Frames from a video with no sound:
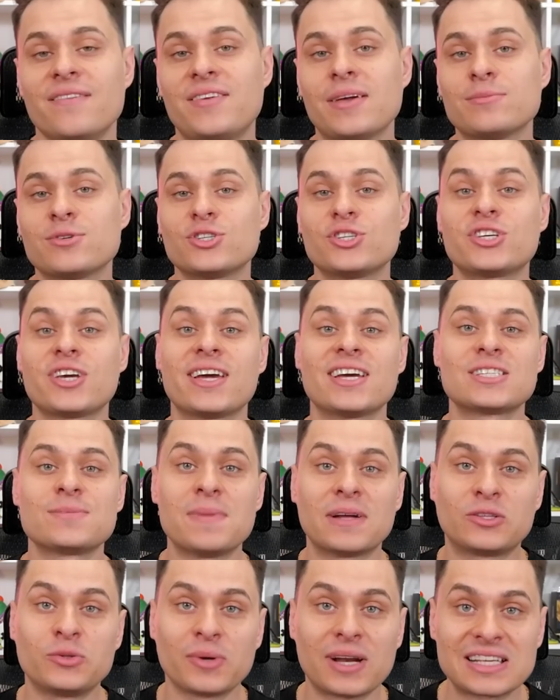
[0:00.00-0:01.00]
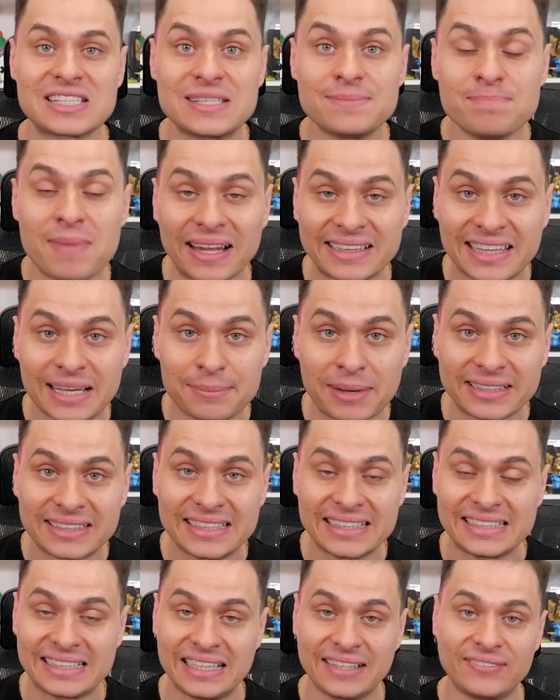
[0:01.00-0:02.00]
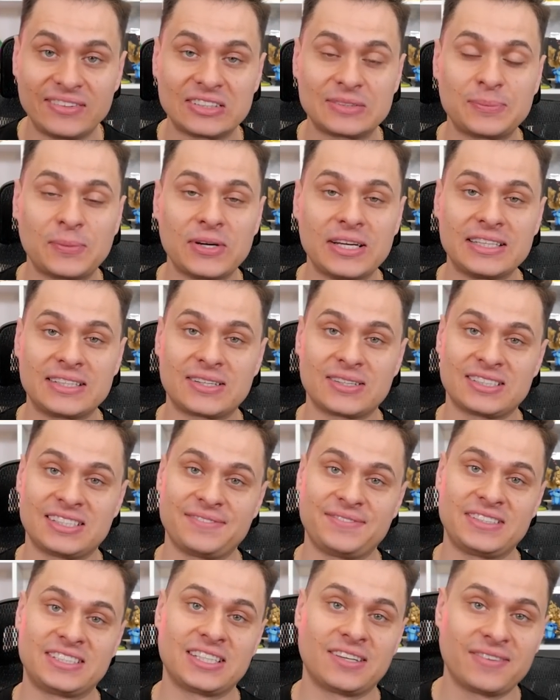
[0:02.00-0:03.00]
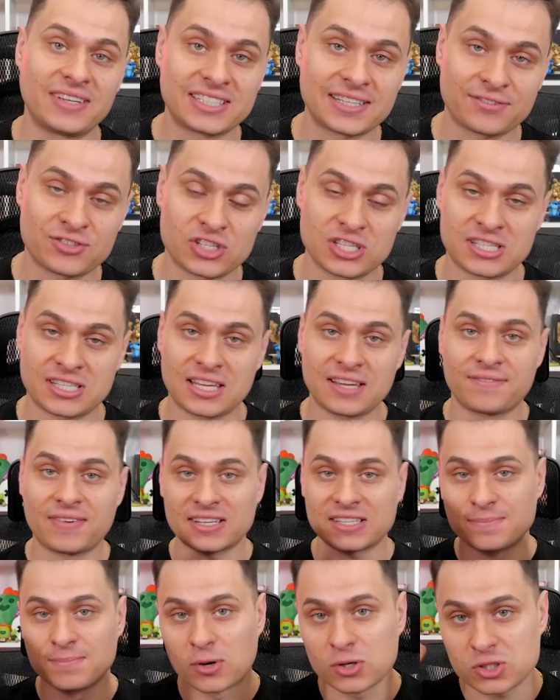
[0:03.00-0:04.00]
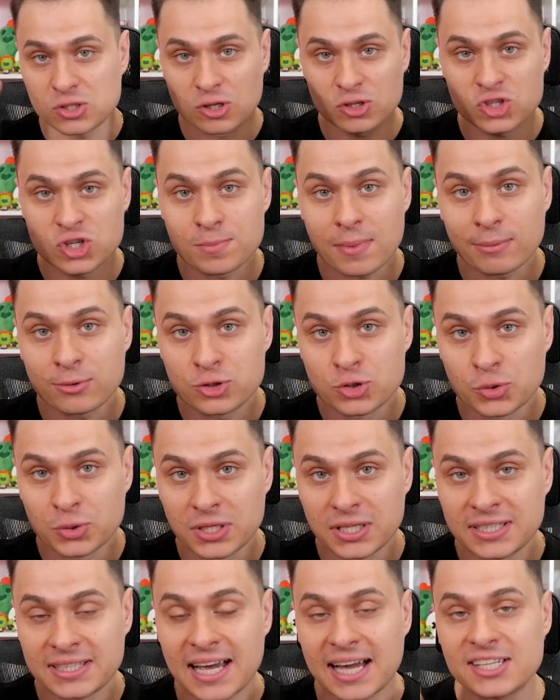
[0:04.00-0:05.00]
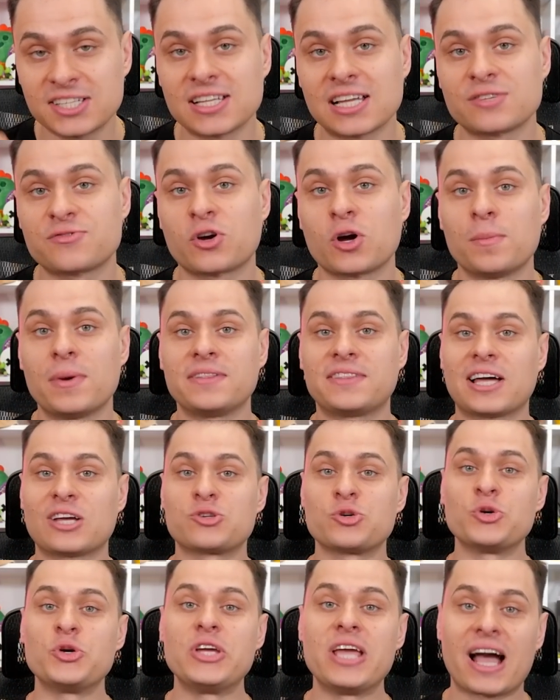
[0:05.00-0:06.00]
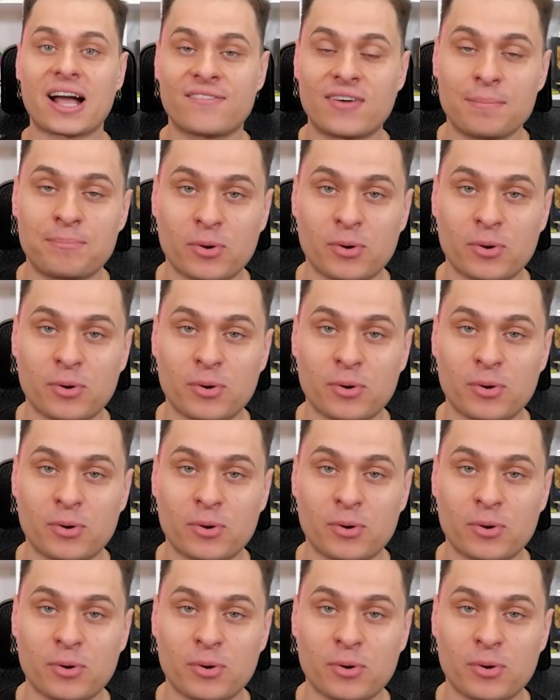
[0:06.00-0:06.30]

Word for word: Wiem, że dzisiaj jest matura z matematyki, więc moi drodzy widzowie, za wszystkich was mocno trzymam kciuki. Dajcie znać w komentarzu, jak wam